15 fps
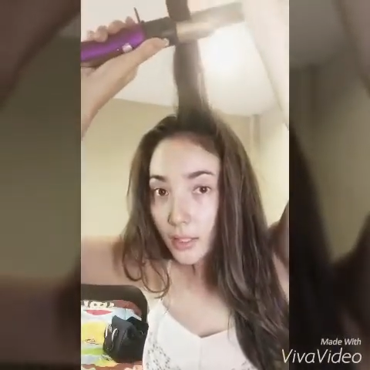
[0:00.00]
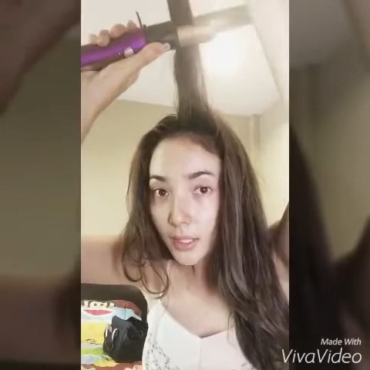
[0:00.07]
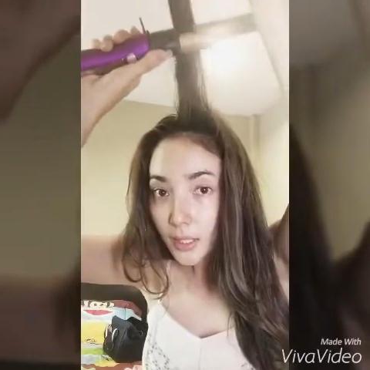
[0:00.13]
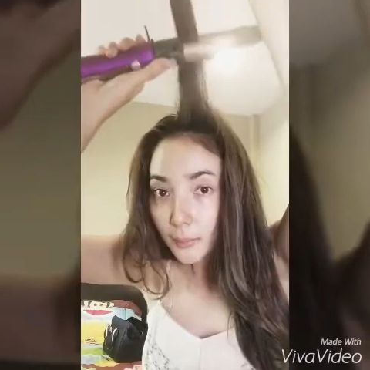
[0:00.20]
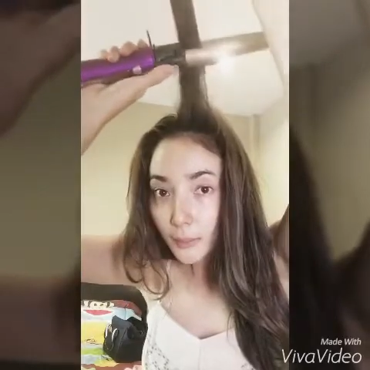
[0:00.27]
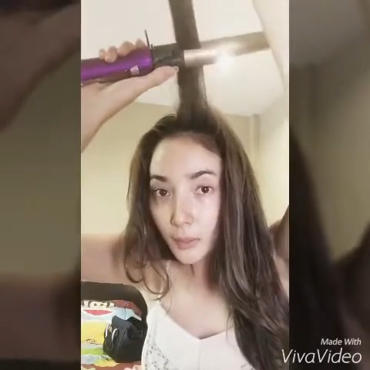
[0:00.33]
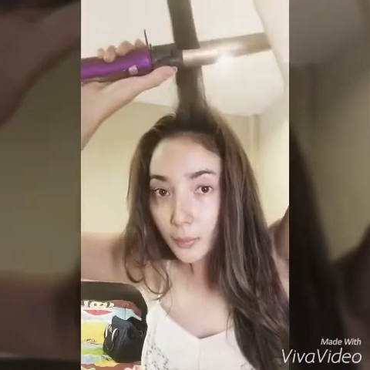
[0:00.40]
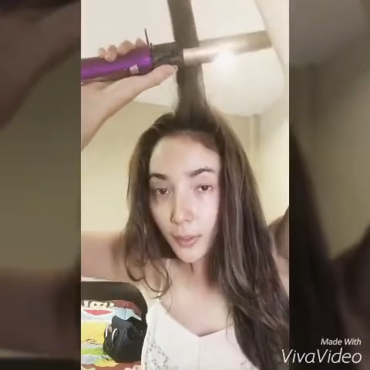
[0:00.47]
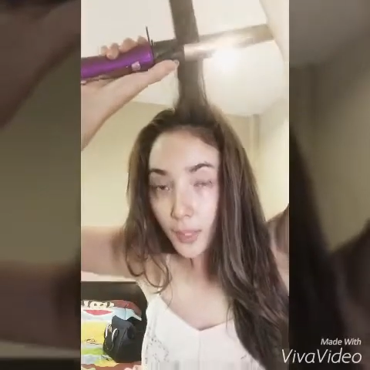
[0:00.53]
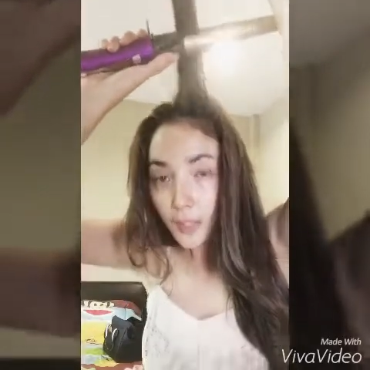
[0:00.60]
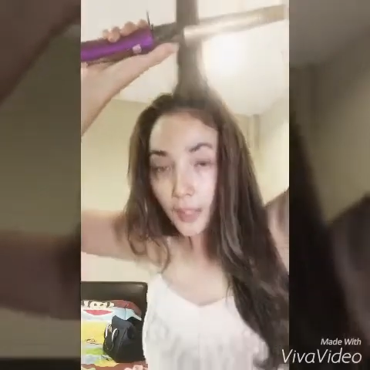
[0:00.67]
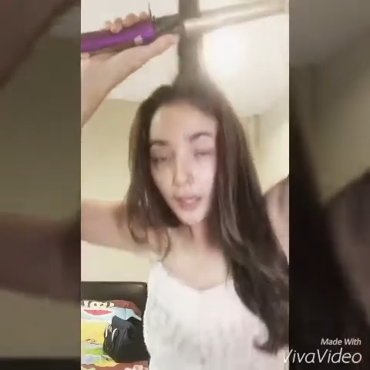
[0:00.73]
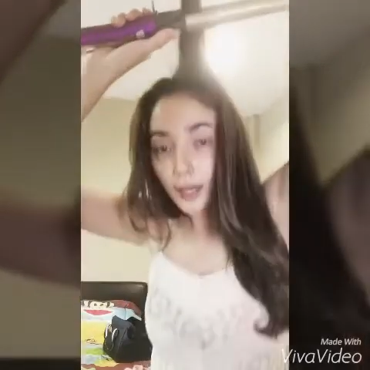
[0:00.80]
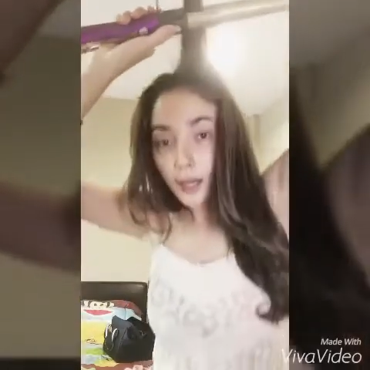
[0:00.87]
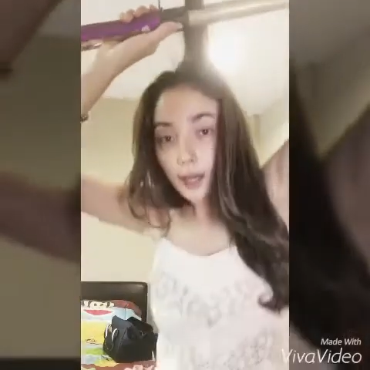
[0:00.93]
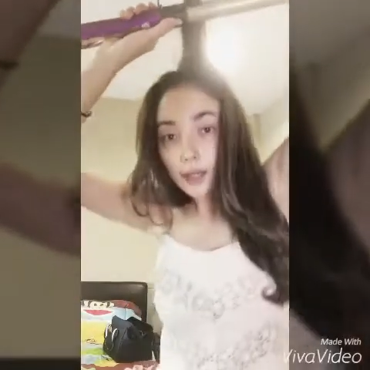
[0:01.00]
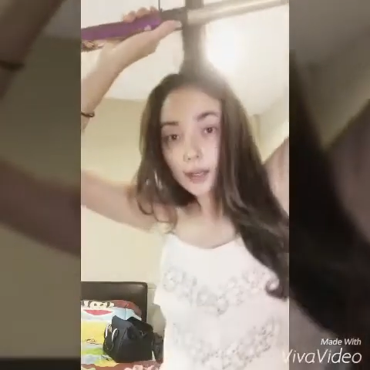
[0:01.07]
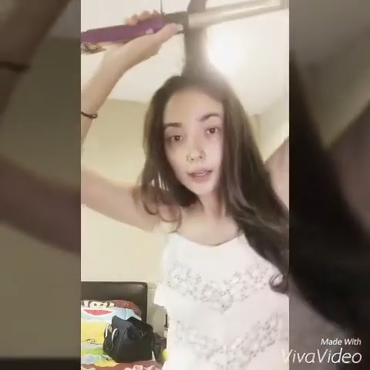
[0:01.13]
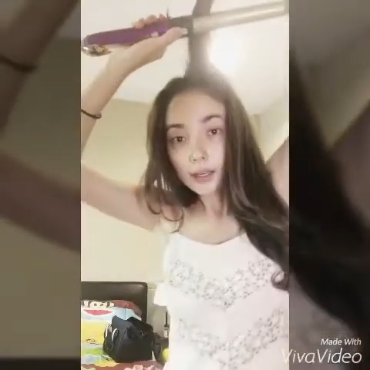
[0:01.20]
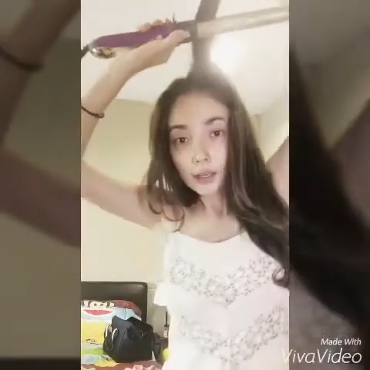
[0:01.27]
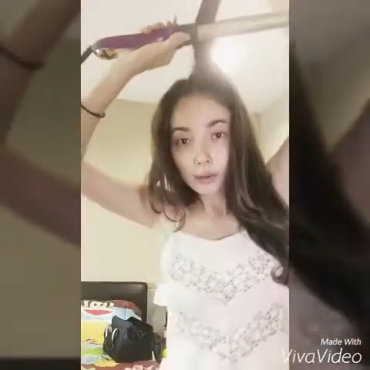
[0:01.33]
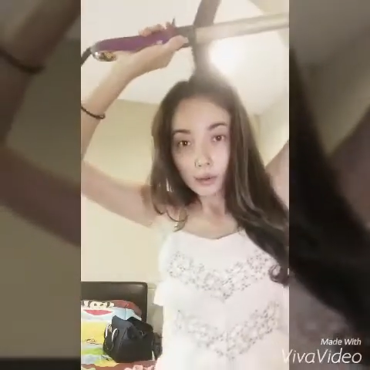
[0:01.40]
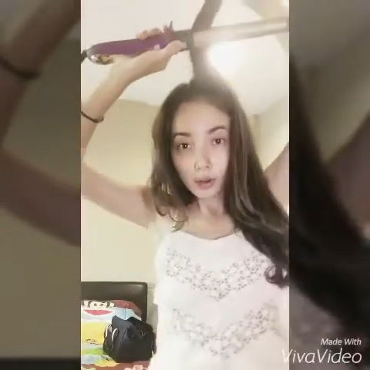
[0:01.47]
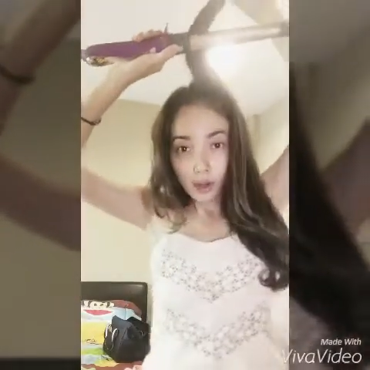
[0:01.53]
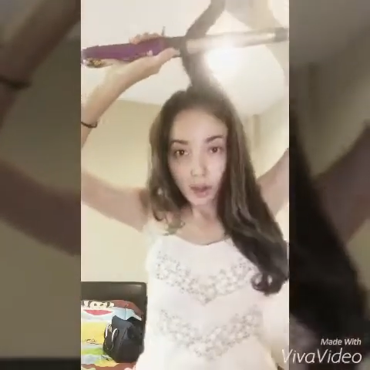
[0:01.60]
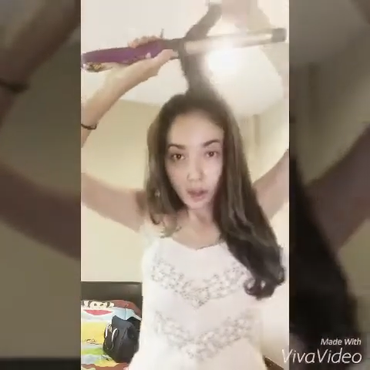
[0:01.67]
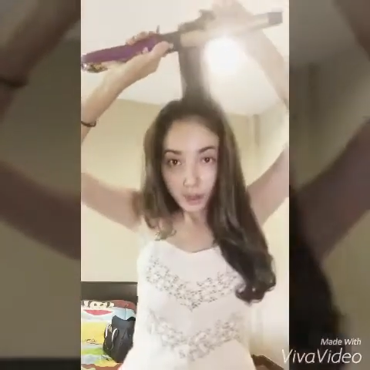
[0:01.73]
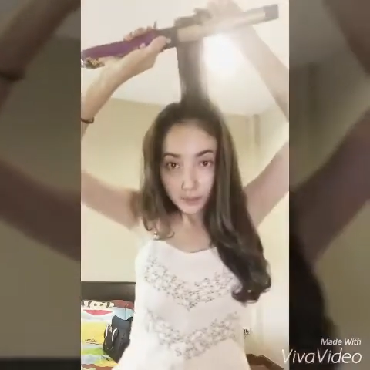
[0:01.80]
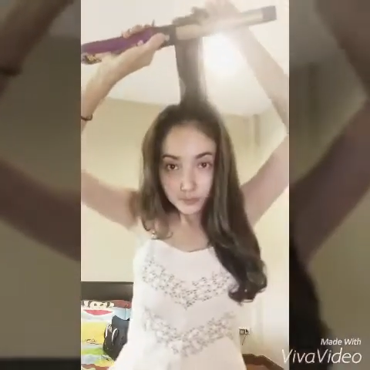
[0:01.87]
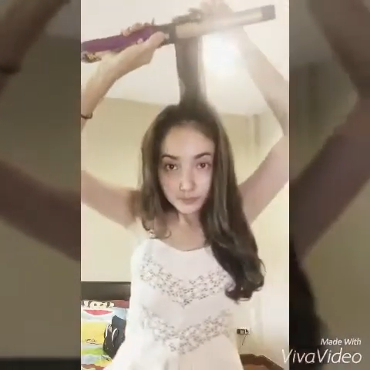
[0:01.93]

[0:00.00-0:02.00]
ก็หนีบเข้าไปนะคะ แล้วก็